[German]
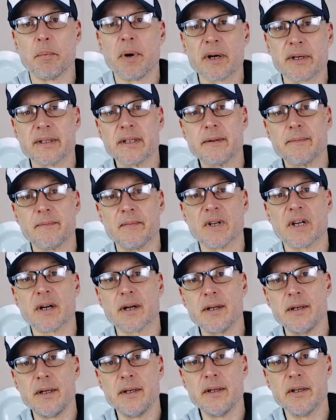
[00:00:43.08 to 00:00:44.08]
backen,
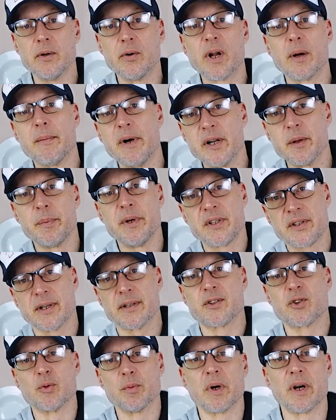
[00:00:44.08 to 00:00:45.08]
grillen oder mal eine
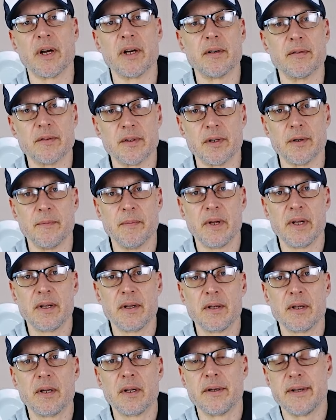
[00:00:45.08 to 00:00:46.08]
Pizza zubereiten will,
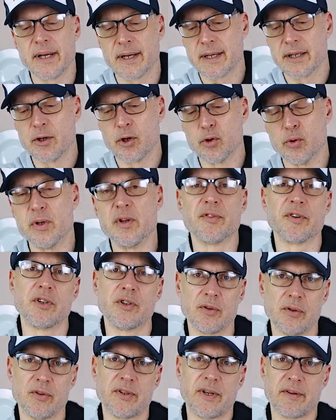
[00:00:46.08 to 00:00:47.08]
der kann auch nur die
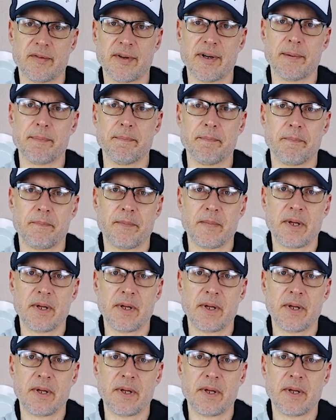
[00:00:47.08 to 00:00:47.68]
Fritteuse erwerben.